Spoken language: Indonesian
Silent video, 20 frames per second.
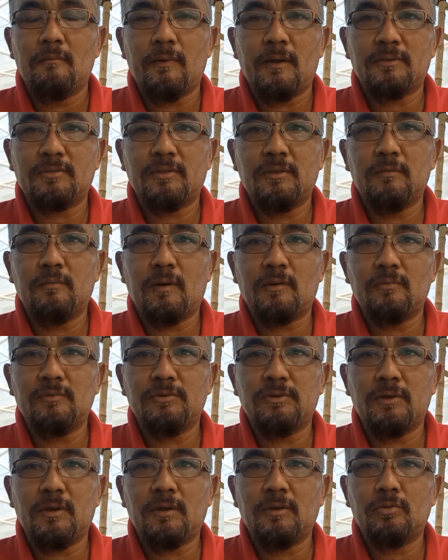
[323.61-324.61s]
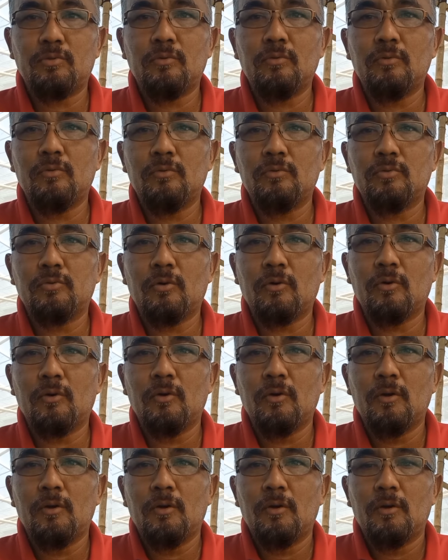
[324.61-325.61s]
Pasti manusia itu
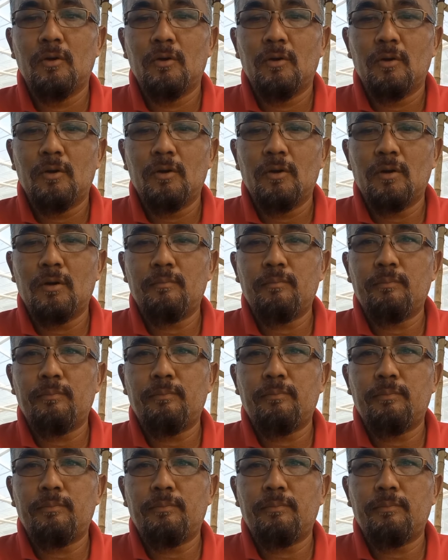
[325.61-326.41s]
untuk e,